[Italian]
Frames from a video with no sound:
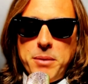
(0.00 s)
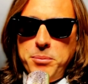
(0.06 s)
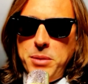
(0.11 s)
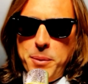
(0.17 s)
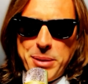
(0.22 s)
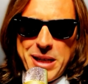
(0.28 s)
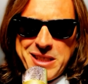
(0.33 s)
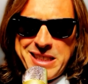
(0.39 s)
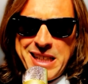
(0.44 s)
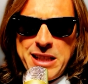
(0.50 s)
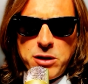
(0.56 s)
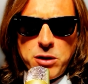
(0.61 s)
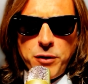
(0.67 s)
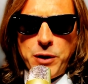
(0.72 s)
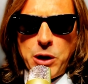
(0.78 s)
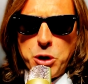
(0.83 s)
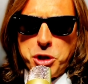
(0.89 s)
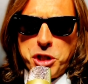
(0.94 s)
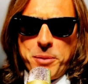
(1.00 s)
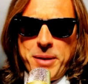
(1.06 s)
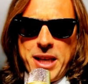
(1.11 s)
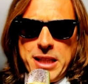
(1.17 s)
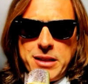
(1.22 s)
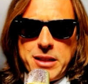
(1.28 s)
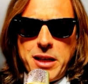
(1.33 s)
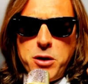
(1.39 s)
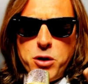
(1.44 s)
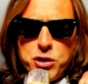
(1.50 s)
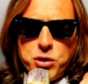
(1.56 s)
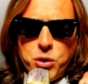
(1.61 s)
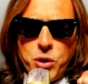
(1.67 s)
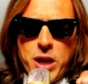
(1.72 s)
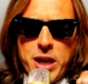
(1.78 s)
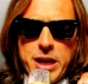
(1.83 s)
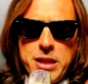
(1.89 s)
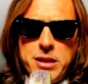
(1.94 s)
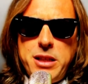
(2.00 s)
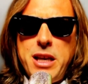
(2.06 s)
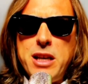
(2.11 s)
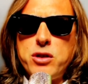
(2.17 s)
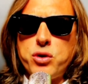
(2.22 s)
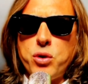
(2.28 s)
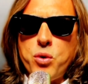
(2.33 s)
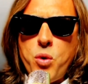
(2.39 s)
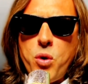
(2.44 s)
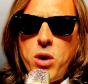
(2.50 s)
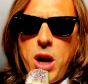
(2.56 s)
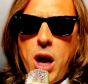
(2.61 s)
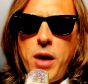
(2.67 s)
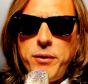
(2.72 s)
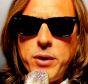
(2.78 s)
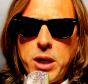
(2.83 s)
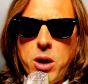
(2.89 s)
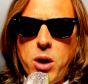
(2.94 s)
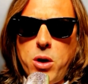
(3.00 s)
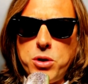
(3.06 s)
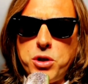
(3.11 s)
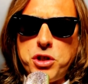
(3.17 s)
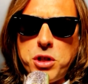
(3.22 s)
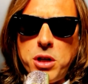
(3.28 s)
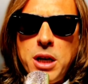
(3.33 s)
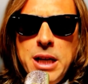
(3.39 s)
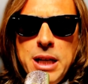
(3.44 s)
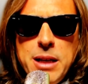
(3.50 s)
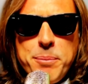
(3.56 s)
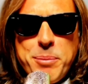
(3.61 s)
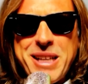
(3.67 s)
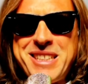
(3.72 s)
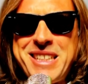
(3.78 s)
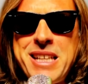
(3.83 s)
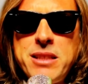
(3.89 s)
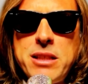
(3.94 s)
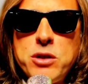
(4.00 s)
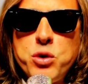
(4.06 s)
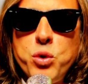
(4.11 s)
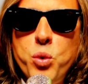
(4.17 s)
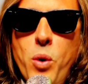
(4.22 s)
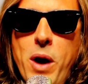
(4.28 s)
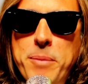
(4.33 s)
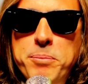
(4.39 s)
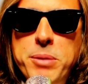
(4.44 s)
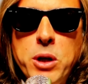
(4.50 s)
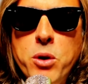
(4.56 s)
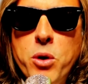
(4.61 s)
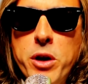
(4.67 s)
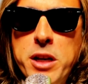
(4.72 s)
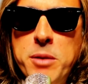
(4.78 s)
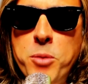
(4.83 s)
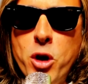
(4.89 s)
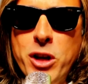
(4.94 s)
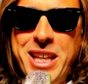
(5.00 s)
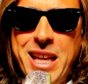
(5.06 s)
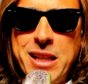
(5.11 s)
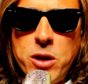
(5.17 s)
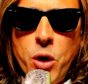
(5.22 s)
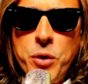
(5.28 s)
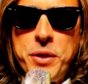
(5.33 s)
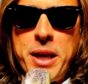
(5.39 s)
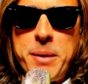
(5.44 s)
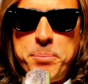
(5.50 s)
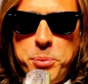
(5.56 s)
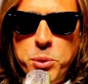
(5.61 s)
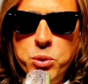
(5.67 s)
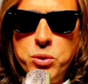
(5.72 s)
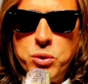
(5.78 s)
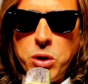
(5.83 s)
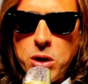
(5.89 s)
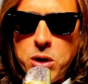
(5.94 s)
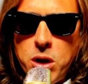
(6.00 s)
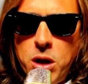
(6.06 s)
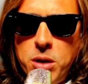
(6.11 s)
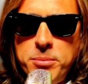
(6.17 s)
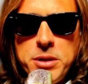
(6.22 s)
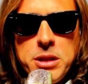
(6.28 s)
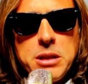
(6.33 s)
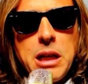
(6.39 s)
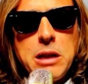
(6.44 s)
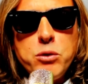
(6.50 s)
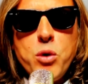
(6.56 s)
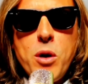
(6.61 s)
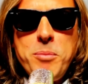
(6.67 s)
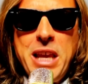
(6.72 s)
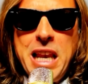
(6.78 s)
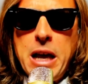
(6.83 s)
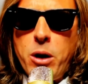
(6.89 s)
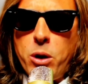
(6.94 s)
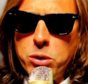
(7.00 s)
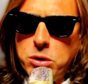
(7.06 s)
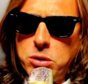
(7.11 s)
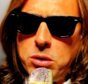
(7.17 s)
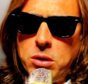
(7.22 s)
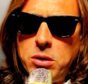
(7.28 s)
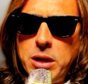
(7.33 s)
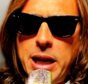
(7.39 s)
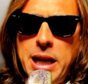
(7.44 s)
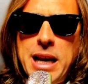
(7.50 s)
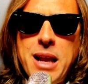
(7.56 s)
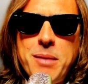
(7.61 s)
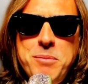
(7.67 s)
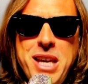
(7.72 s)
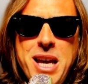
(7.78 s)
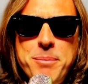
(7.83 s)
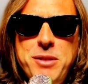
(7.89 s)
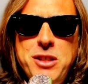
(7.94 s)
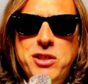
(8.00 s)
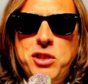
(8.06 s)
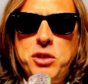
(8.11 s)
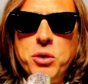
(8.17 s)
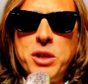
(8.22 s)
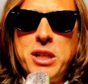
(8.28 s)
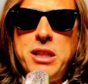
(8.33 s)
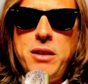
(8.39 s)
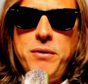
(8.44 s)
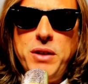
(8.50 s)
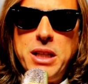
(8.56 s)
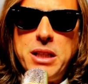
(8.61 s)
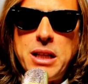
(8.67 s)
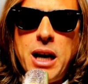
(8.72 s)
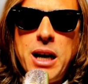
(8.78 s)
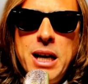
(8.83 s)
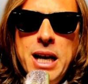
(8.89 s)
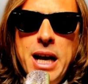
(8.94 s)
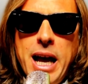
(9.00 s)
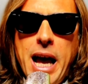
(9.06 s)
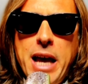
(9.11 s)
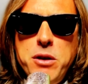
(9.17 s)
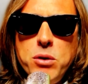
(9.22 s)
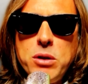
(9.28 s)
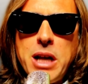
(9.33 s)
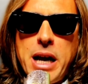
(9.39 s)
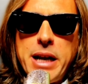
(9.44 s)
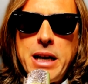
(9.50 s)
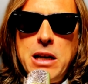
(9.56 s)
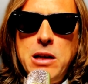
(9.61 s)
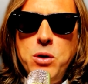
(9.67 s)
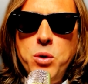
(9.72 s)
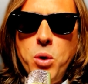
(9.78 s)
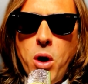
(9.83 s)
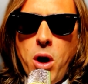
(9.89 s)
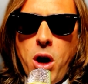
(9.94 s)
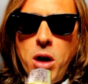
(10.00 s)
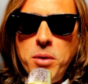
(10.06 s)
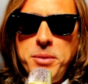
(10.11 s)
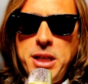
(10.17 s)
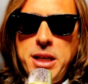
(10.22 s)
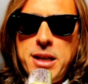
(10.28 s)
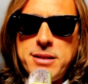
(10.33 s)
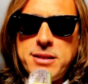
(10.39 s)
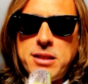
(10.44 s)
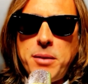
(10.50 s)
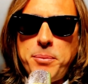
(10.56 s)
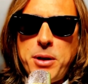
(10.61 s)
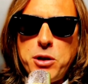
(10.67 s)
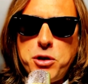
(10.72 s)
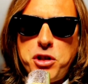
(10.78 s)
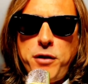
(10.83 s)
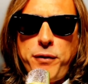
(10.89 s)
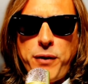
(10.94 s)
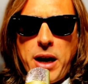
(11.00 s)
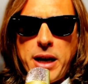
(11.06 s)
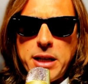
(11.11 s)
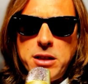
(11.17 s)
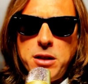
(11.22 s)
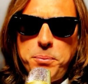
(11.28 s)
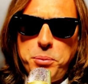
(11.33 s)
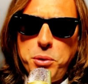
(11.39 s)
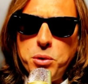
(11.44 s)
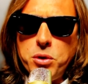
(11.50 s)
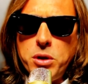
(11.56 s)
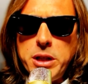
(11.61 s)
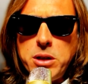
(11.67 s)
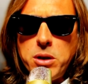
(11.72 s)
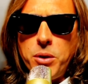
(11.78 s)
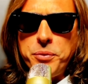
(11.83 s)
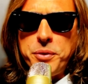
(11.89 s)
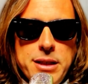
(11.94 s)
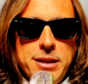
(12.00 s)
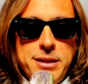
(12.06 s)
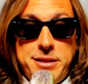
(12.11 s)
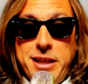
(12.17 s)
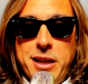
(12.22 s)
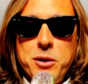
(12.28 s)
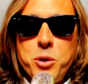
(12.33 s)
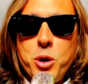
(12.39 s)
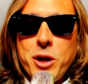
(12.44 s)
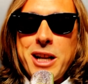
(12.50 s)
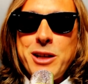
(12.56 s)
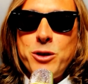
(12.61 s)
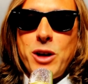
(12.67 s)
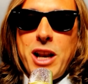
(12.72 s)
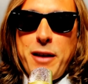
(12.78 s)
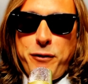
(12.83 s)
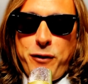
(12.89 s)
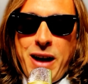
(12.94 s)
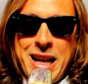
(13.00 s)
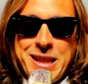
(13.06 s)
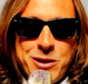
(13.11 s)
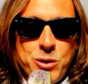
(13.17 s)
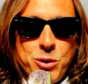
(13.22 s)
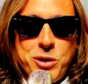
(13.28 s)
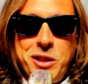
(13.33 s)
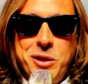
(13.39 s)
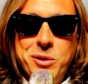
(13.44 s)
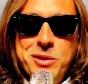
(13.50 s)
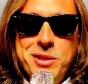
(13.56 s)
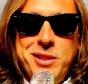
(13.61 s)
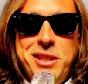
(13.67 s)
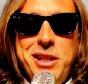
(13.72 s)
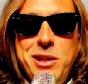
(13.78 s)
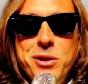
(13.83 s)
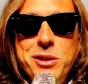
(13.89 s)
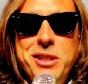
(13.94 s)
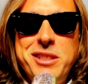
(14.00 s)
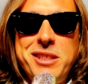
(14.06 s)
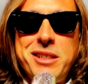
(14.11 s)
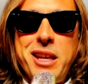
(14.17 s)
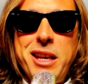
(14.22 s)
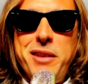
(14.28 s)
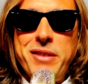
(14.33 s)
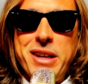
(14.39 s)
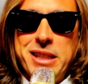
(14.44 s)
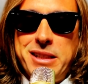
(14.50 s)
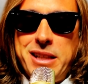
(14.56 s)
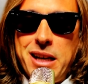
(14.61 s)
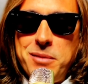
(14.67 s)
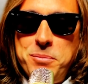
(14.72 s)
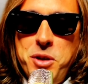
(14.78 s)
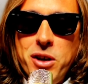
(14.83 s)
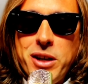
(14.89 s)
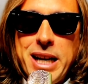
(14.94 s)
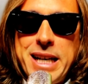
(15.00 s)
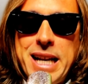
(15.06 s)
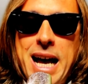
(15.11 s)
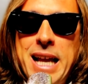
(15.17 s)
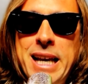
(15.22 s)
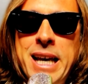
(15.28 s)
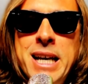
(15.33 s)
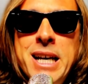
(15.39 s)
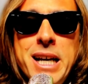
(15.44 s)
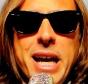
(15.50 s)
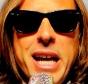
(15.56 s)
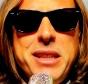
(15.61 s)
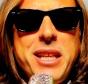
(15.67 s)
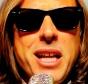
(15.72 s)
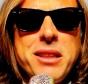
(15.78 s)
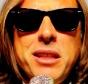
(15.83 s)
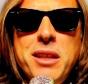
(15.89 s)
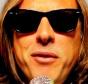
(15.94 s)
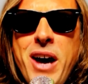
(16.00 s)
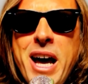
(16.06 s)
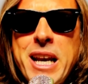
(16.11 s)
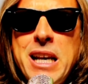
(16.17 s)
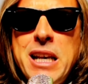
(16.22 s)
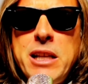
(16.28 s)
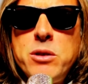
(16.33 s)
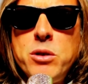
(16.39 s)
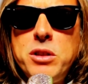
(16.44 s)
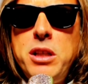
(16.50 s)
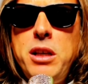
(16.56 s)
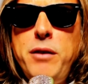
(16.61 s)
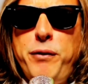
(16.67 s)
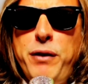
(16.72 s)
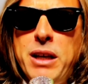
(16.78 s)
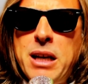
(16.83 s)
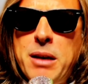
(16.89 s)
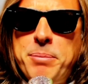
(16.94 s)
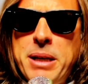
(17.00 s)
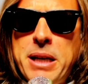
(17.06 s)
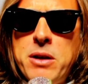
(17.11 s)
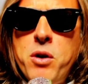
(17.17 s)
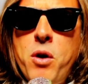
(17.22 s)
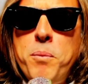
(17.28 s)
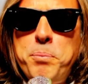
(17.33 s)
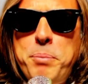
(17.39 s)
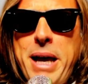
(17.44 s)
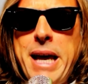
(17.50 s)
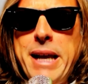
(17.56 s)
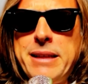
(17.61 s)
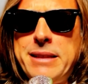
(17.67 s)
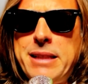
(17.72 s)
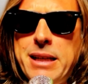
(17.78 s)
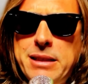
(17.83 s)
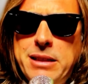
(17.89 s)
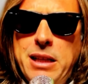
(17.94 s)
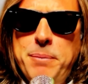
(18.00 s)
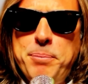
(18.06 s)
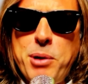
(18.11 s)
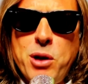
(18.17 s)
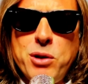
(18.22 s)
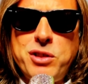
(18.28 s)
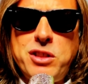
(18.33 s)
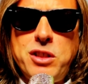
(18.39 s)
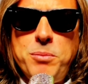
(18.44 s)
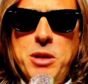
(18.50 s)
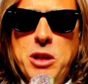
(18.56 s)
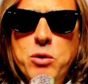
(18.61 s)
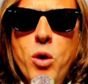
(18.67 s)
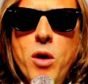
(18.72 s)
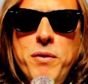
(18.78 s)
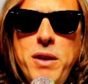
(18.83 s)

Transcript: Mi presento velocemente, io sono RD e sono un love coach, presente sul web con rimorchiadonne.com dal 2008 e la mia missione di vita è aiutare gli uomini a saperci fare di più con le donne. Se ancora non l'hai fatto ti consiglio di iscriverti al mio canale e di attivare le notifiche per non perderti i prossimi nuovi